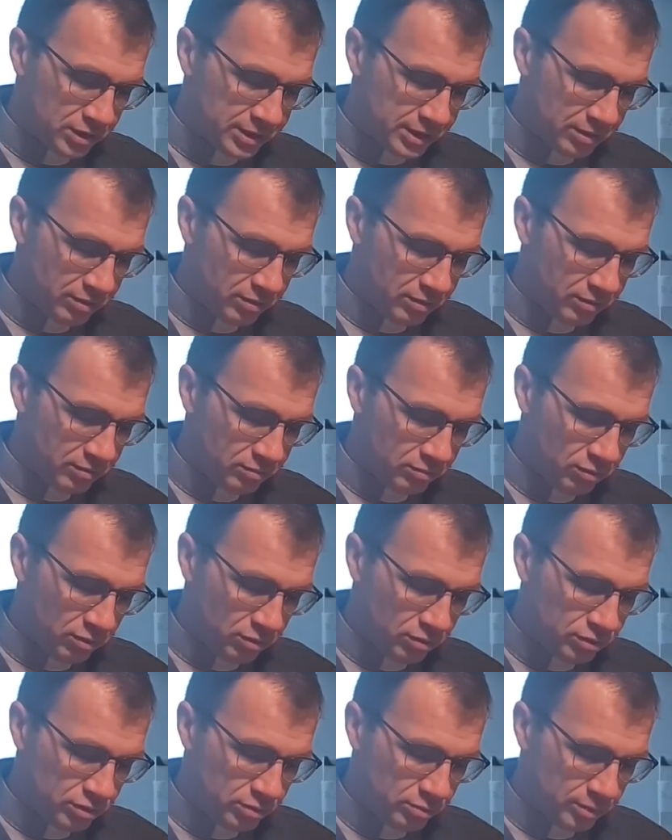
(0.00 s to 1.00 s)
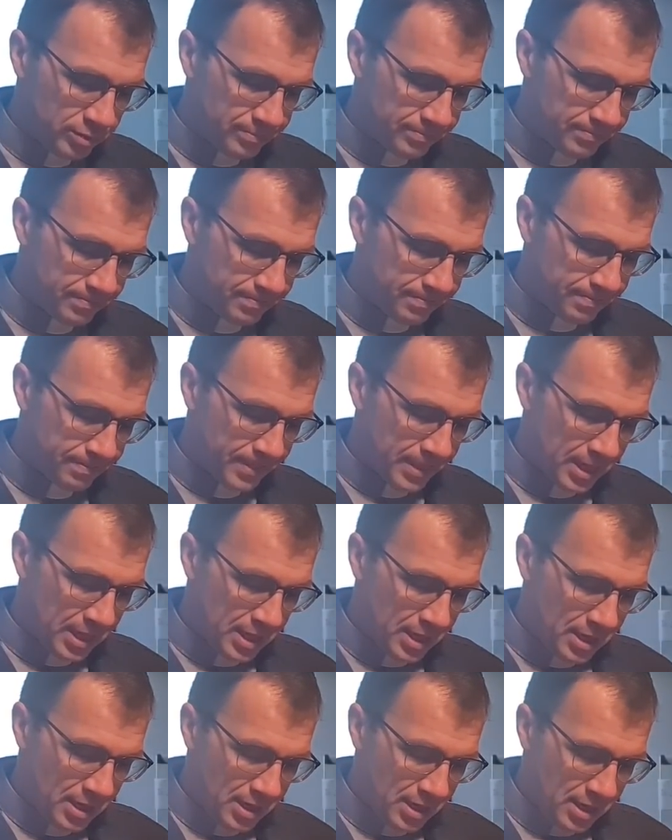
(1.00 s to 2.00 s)
z tego urodziło.
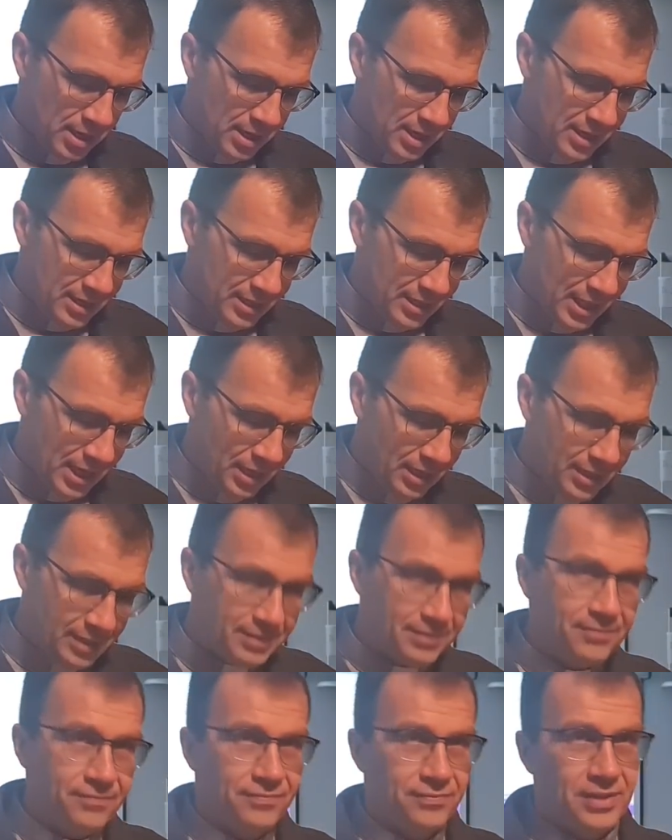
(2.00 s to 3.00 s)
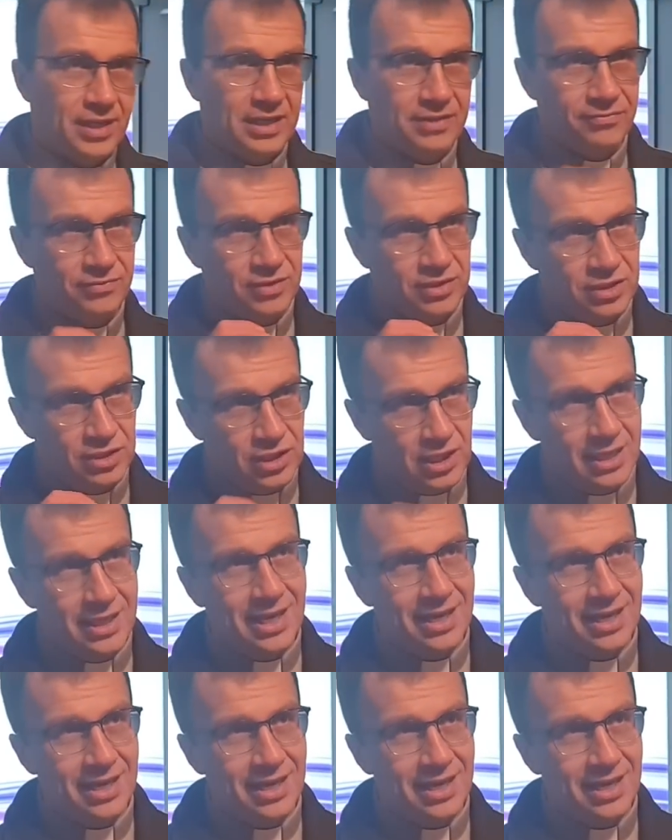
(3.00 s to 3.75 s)
Dalej w tych trzech